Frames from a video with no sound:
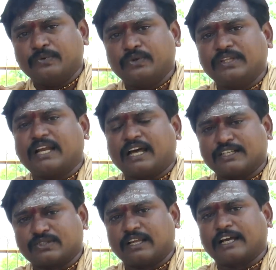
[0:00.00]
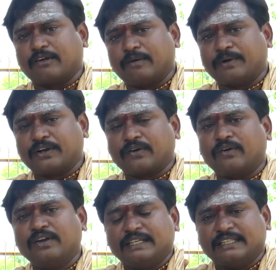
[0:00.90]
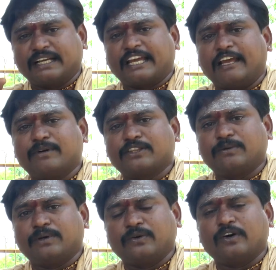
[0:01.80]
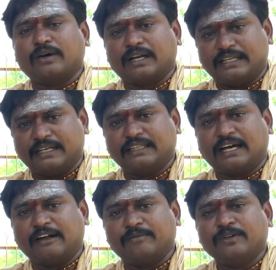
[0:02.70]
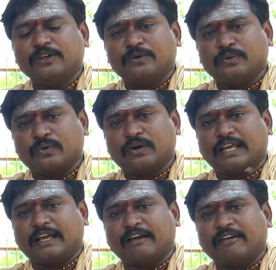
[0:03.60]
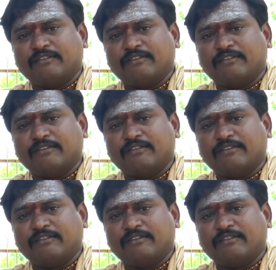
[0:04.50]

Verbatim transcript: உறுதியாக நாங்கள் சொல்ல கடமைப்பட்டிருக்கோம் இந்த கேமத்திரும யோகங்கள் இருந்தாலும் உங்களுடைய